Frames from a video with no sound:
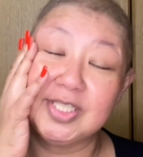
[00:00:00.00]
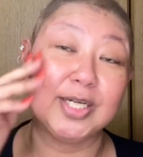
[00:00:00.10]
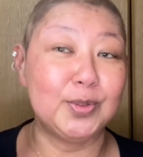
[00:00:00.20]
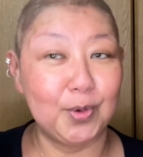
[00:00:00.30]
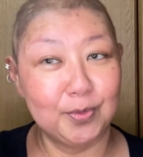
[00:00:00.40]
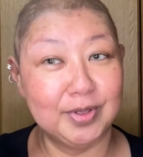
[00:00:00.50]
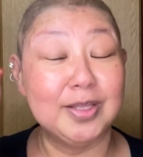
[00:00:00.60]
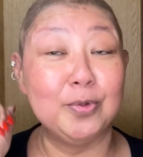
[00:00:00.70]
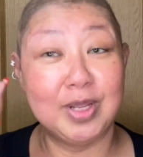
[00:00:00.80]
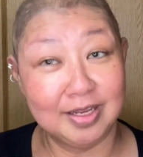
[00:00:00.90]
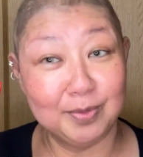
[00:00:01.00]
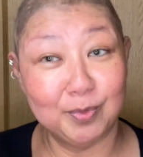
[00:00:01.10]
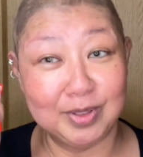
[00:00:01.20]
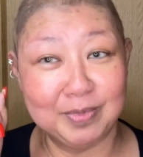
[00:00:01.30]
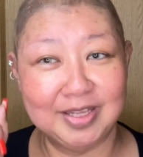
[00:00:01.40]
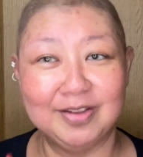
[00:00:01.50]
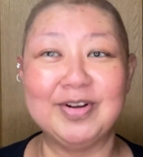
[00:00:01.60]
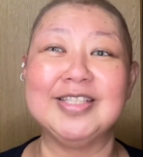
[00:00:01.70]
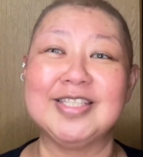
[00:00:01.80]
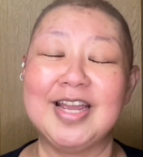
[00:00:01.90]
支度を Get ready with me っていう
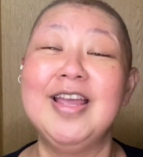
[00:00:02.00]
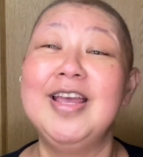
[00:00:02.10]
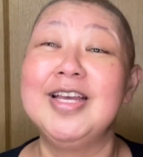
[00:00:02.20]
感じで